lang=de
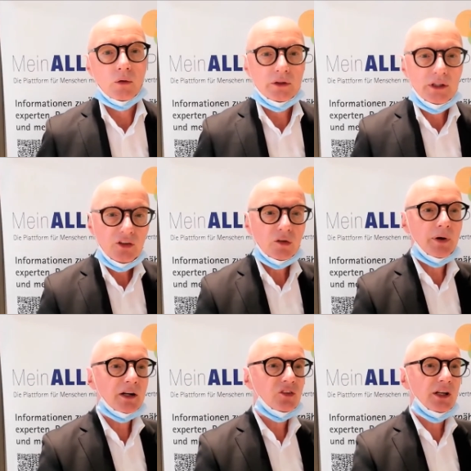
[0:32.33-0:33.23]
Und diese
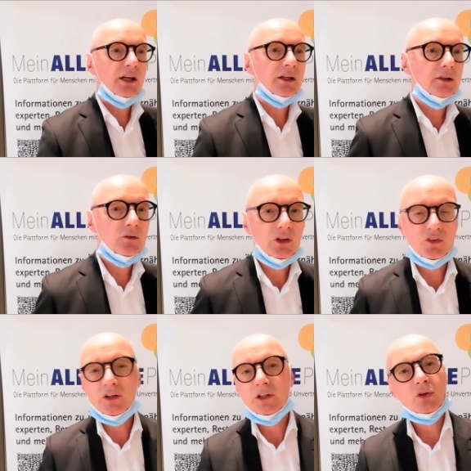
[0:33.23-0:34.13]
Bakterien, die
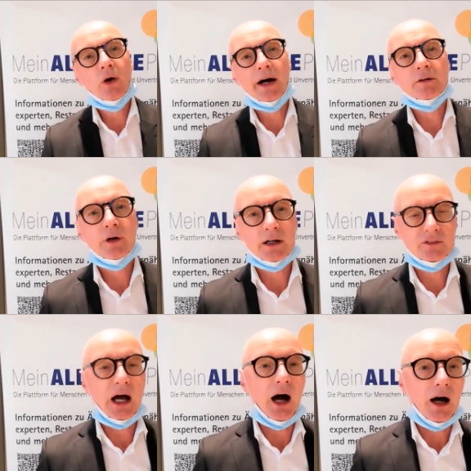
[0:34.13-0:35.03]
sind nicht nur
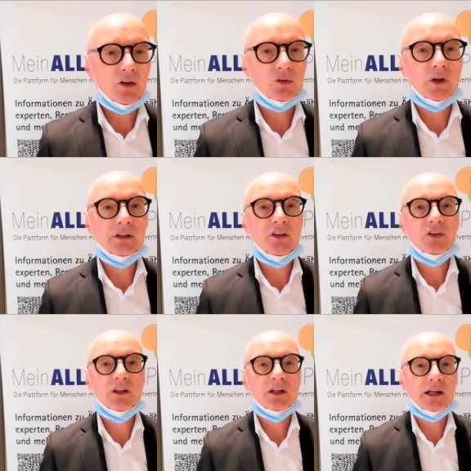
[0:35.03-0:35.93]
einfach da, sondern die
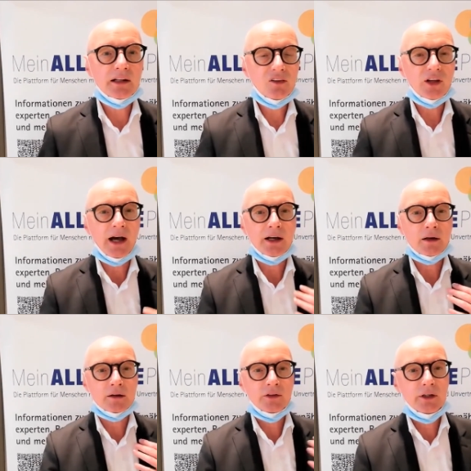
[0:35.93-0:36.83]
sind ganz
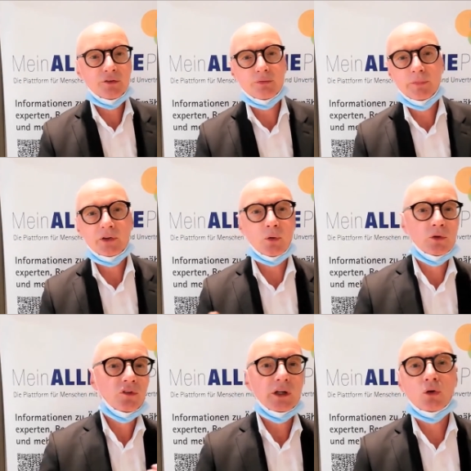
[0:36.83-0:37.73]
aktiv mit
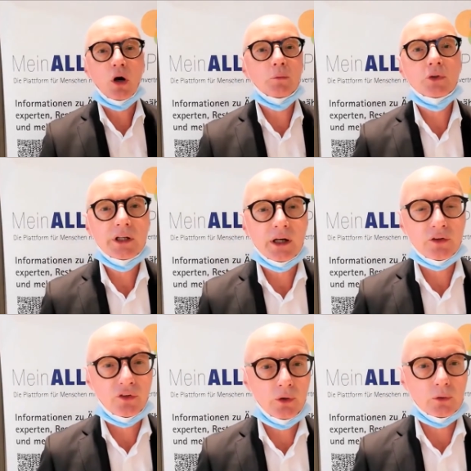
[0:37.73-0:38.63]
uns in
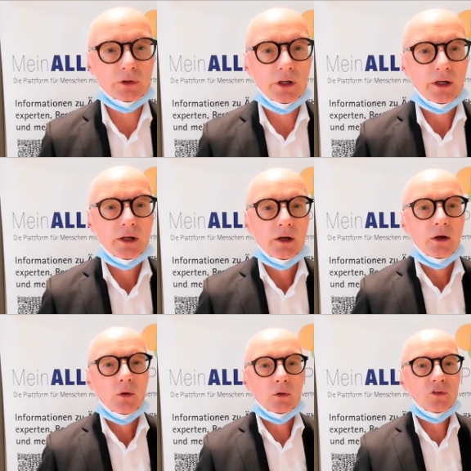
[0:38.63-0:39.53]
Kommunikation.
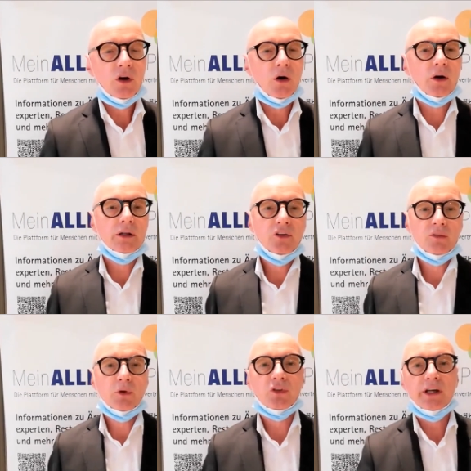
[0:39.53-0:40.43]
Unser
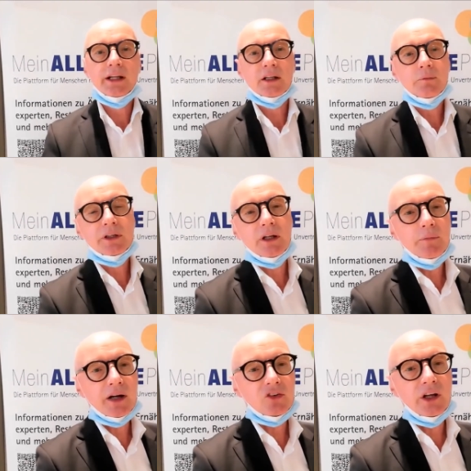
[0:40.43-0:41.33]
Organismus redet mit den
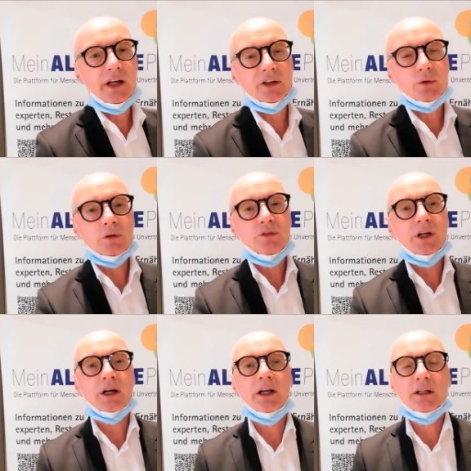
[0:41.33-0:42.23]
Bakterien und
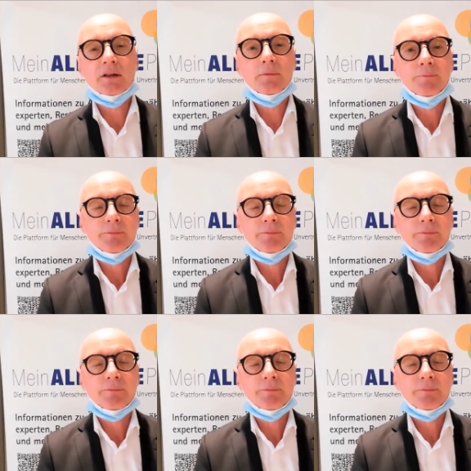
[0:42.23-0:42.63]
wir reden